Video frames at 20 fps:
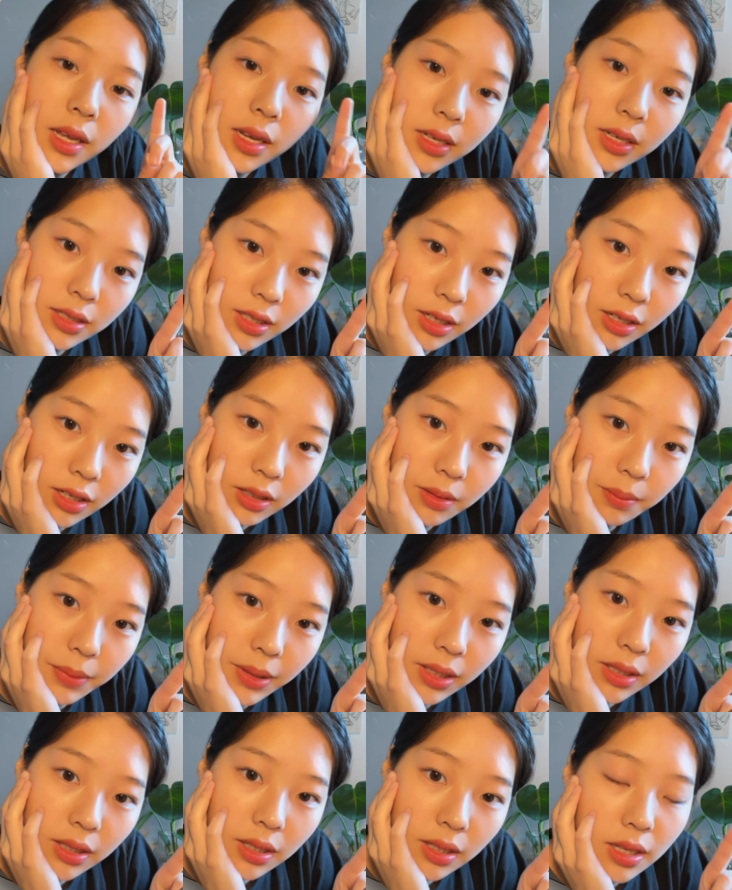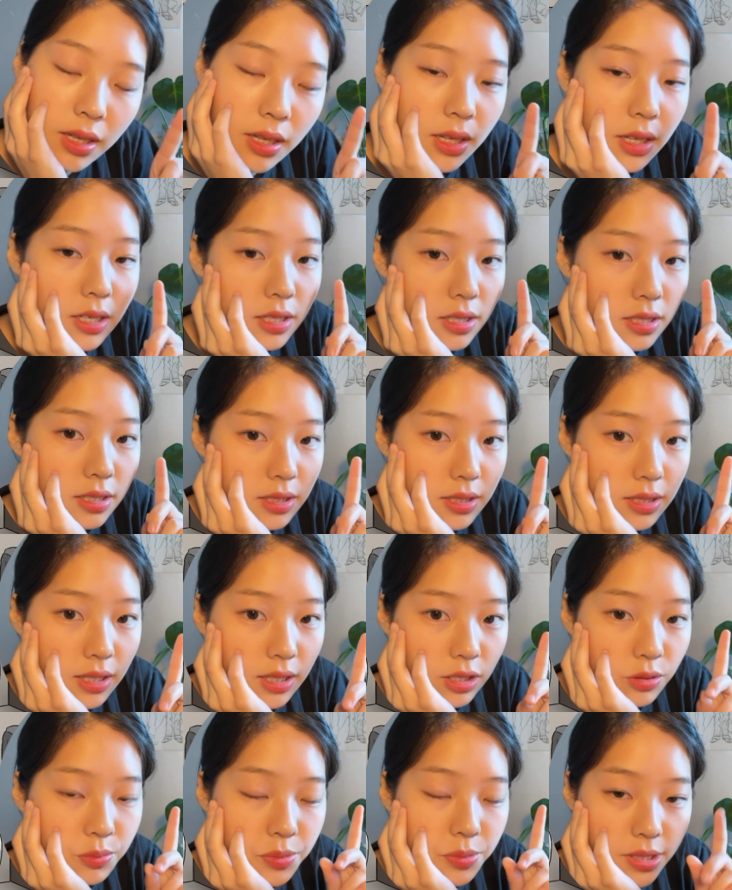그 다음에
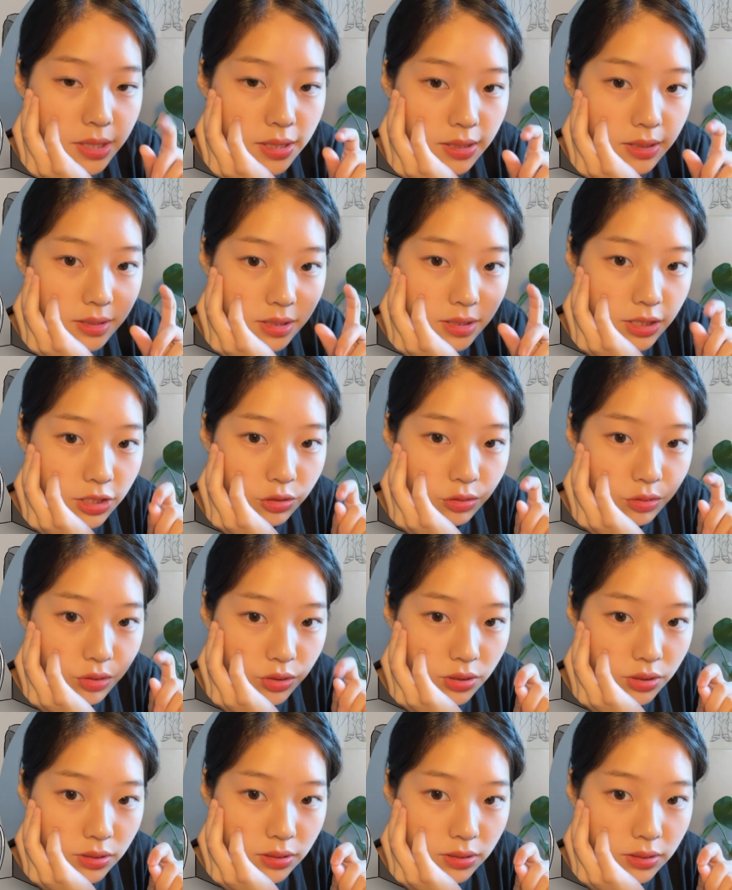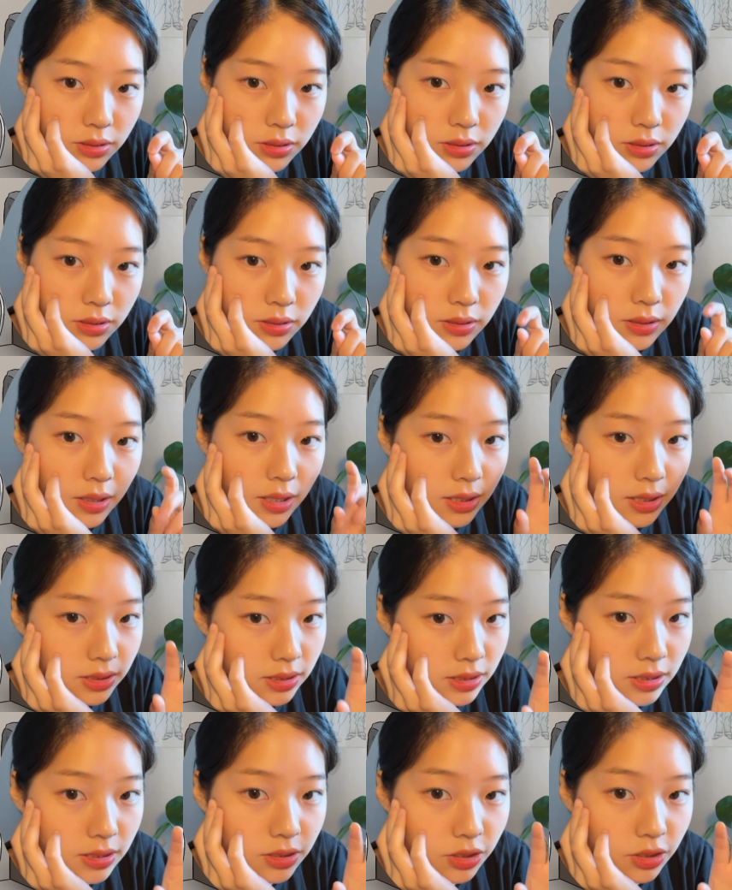이제 움직이는 친구들
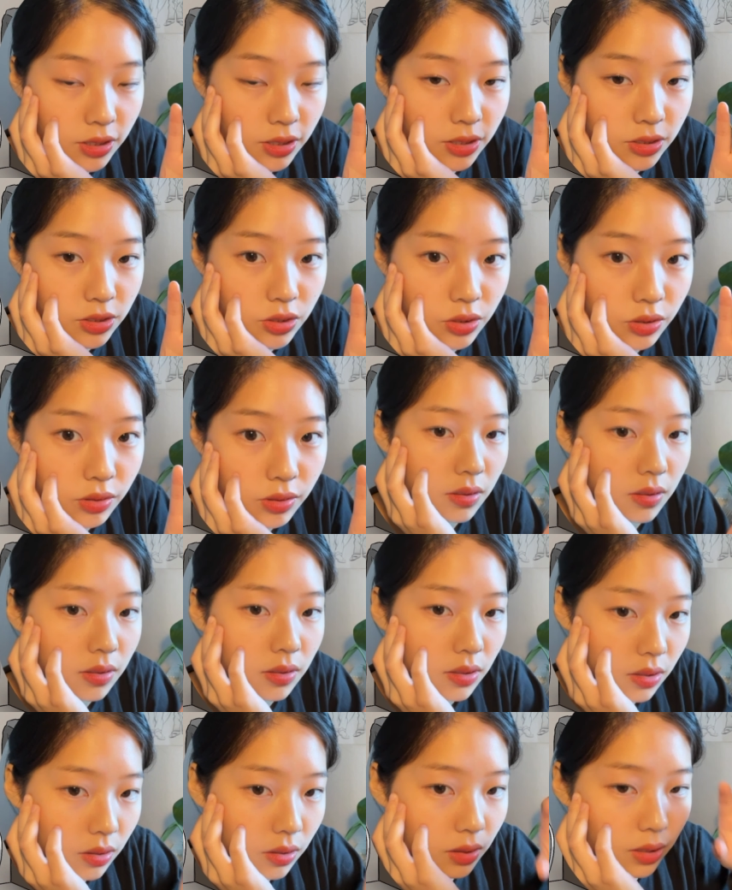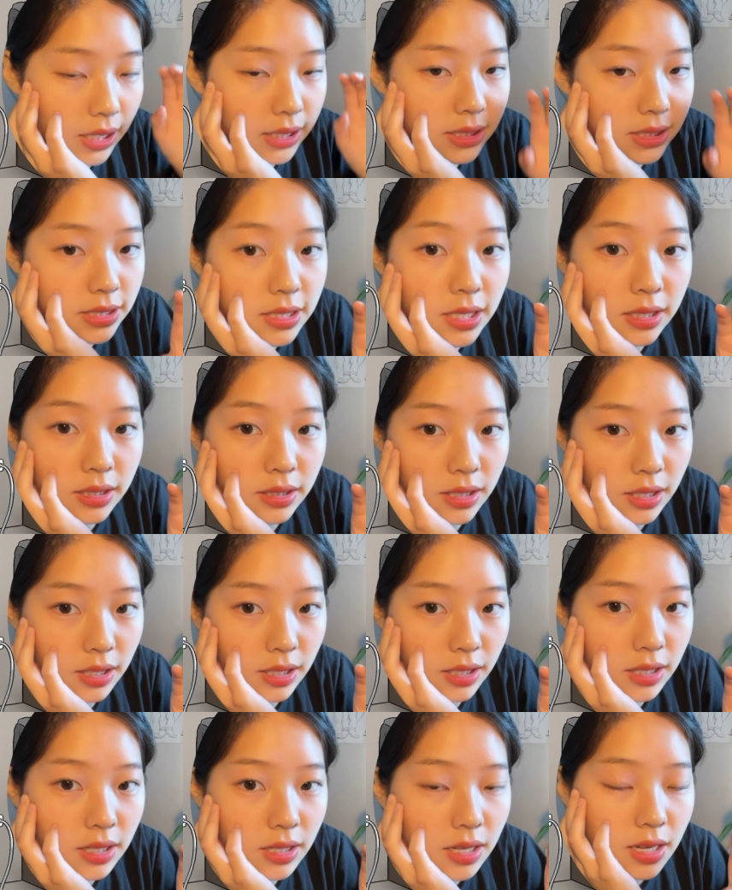하나씩 그려야겠죠. 어, 같은
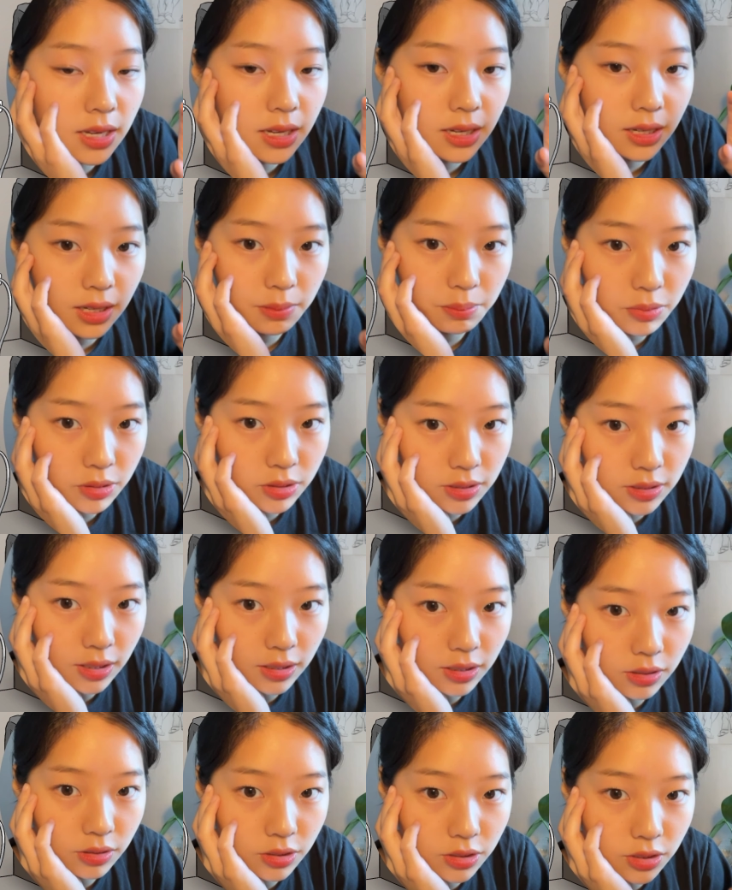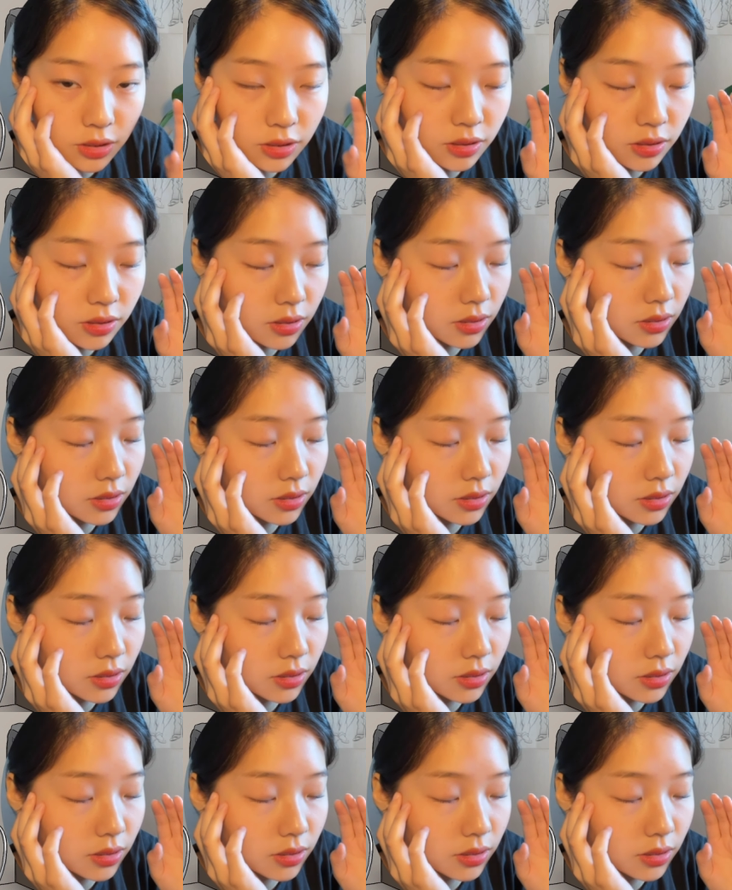상태의 캔버스 다른 걸 설,